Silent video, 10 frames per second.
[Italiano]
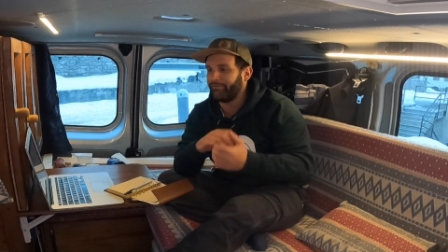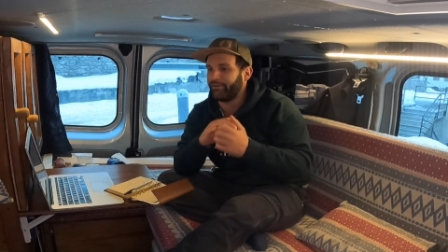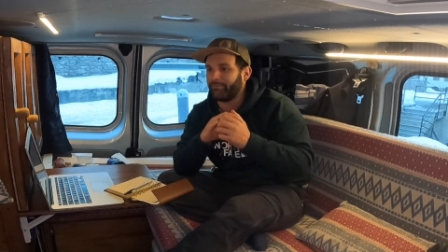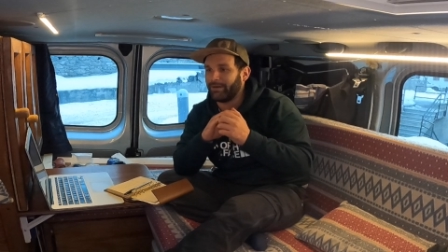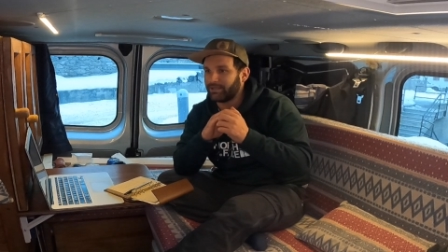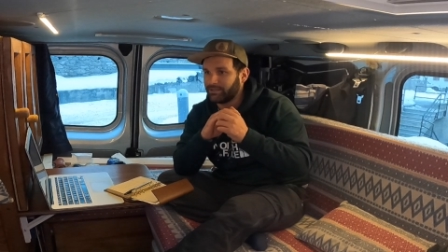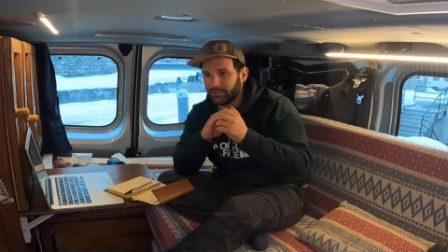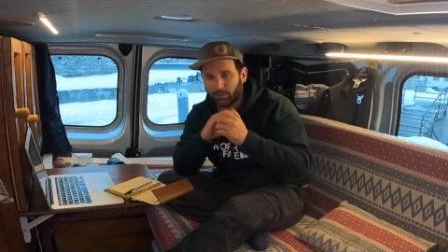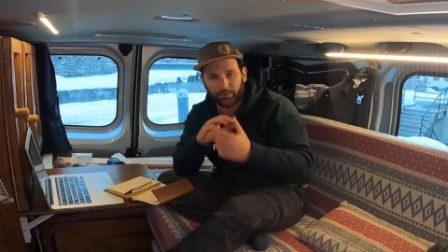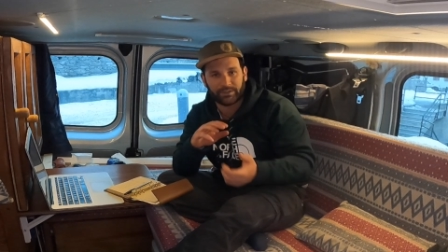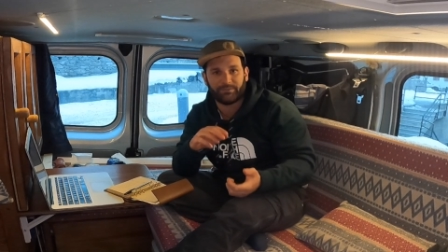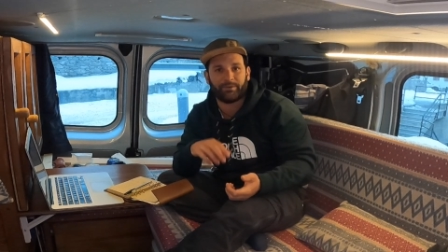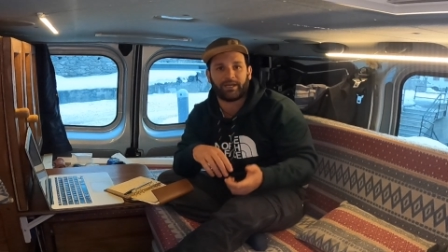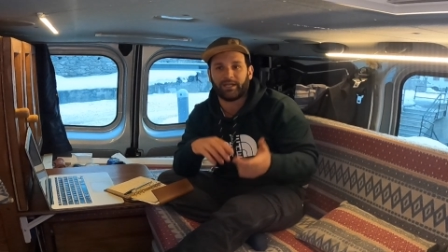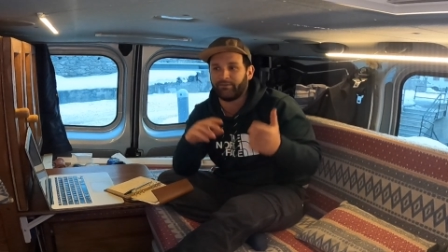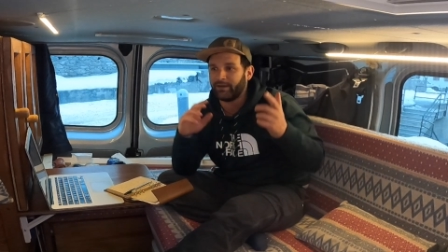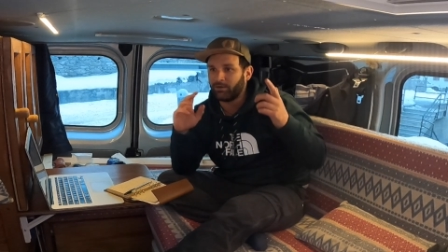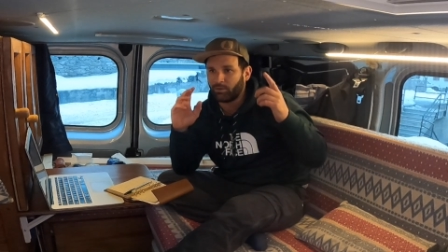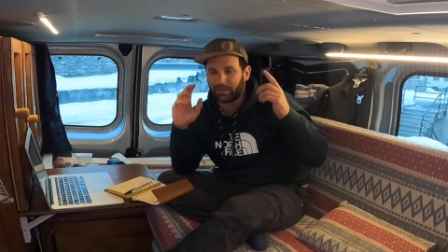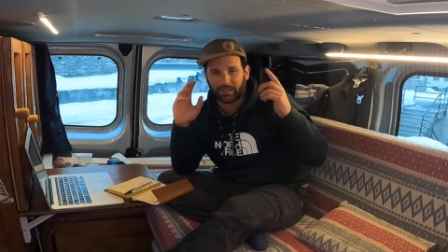fermarci dove ci pareva,
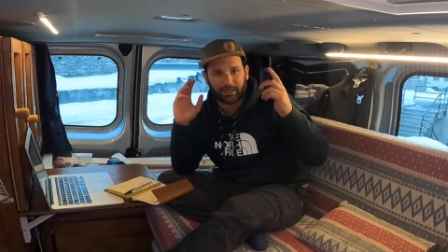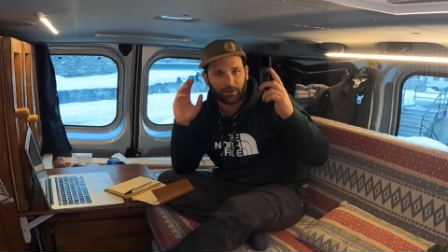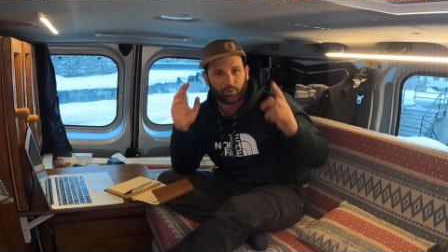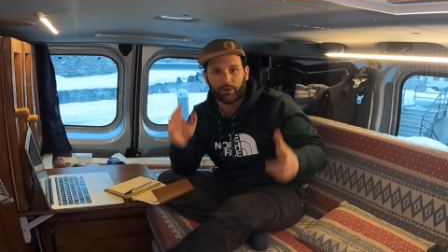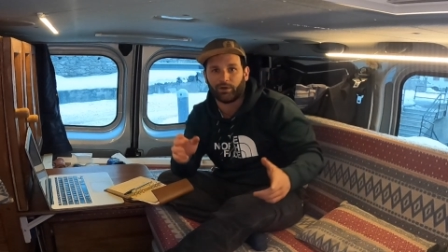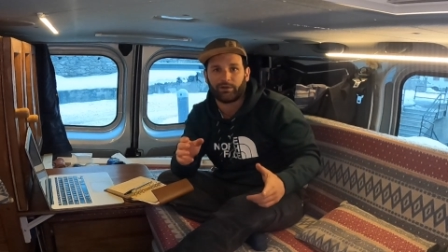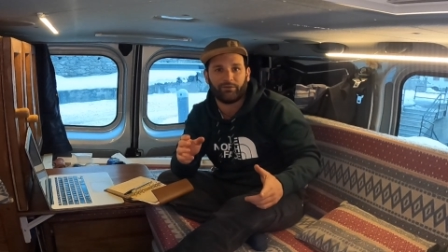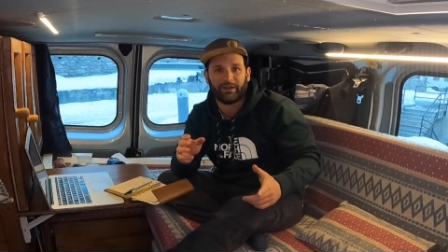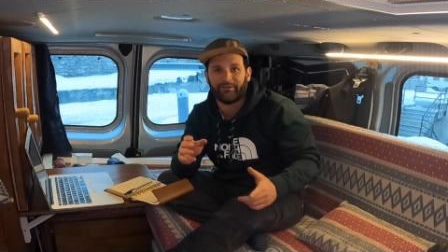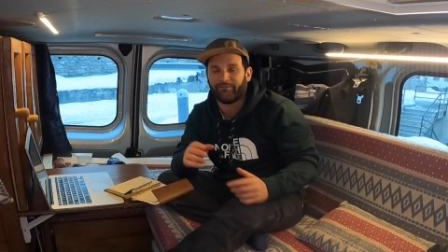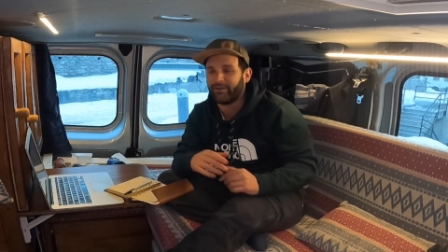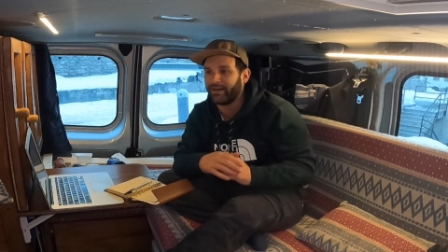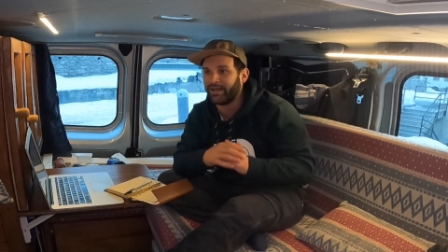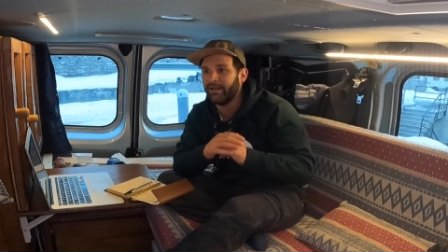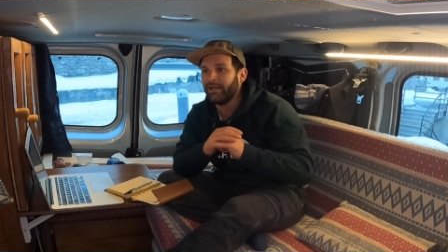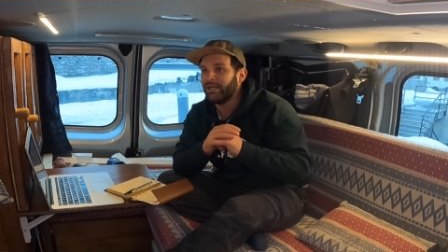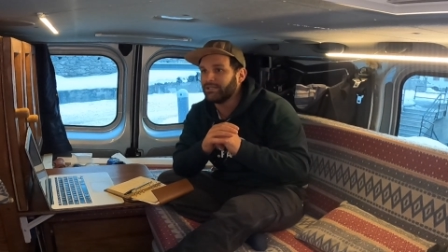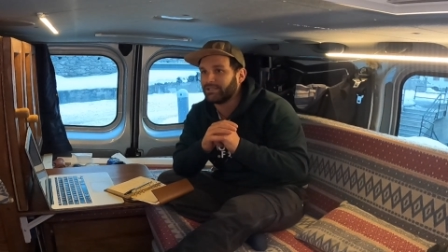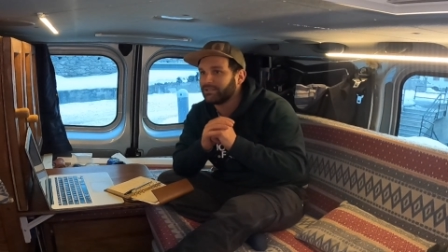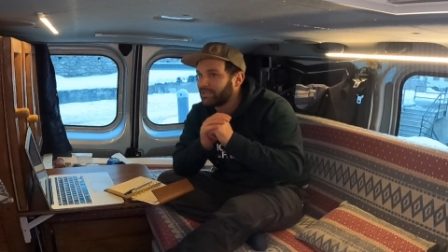guardare quello che volevamo fare
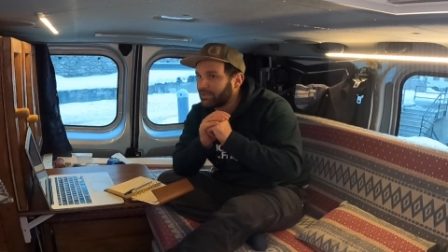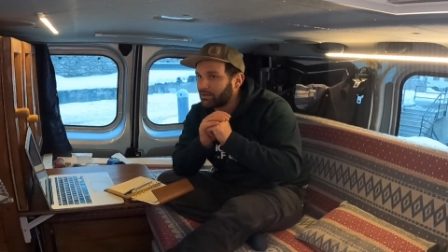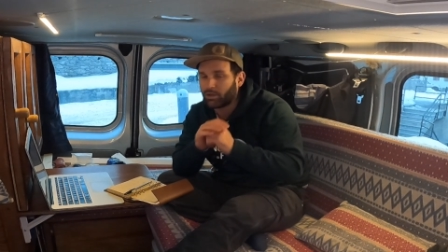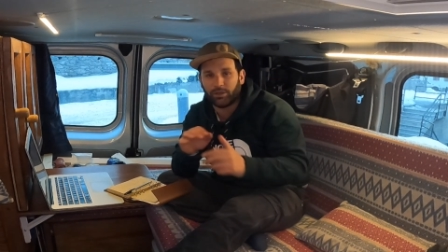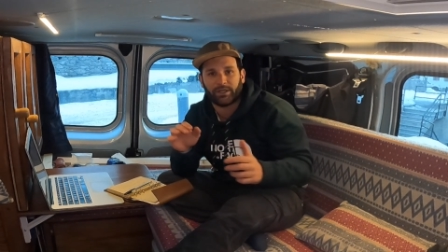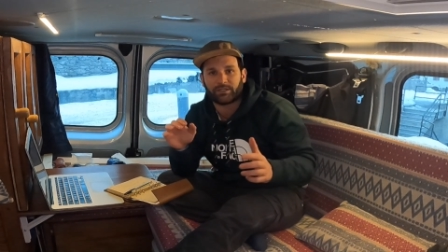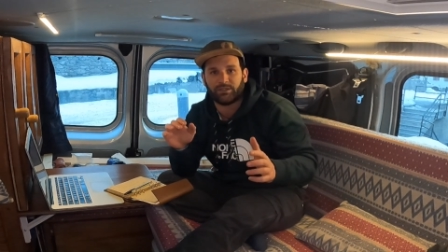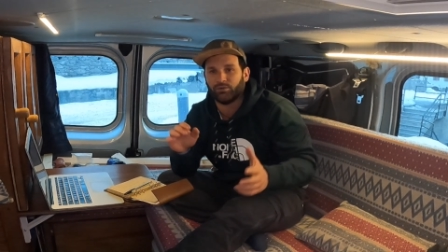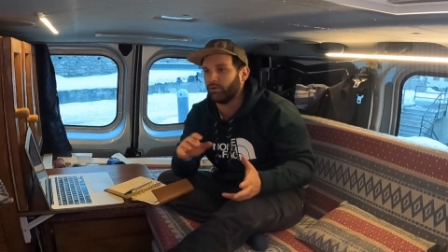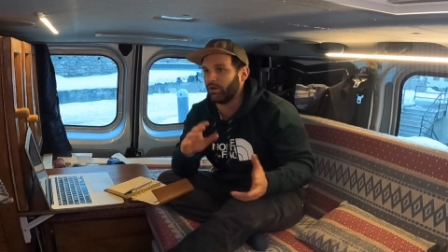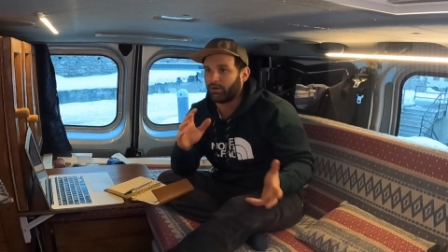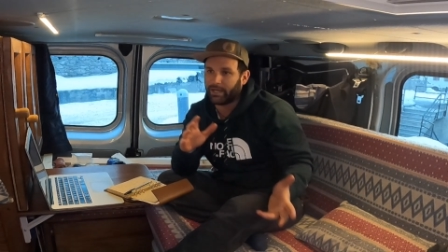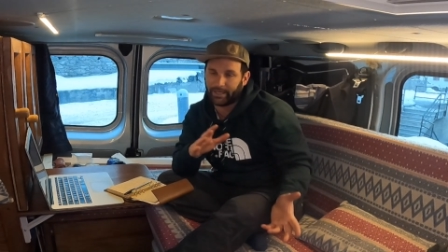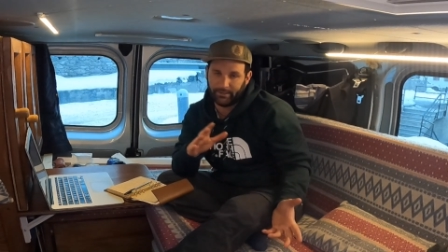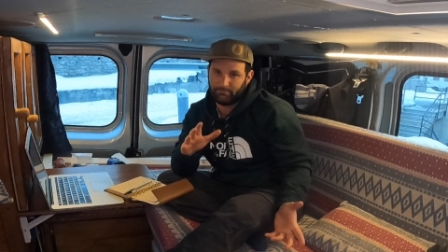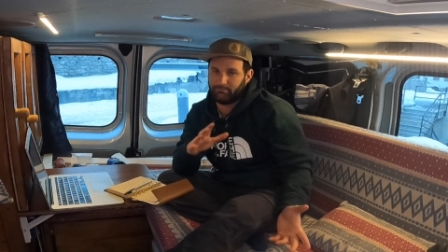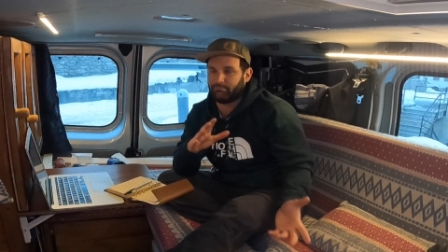senza toglierci nulla, ok?